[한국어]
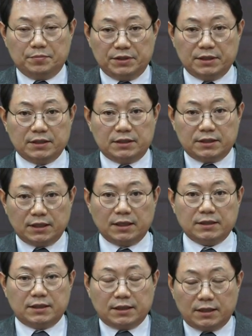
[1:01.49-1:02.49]
비상등
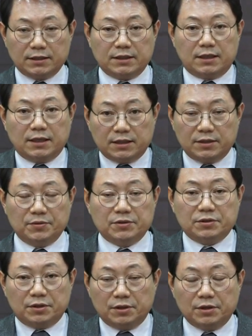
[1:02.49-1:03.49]
째깍 째깍 째깍
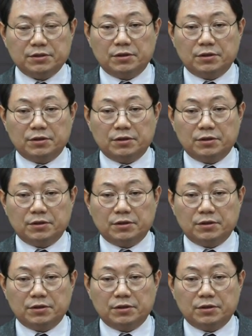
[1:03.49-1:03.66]
키면서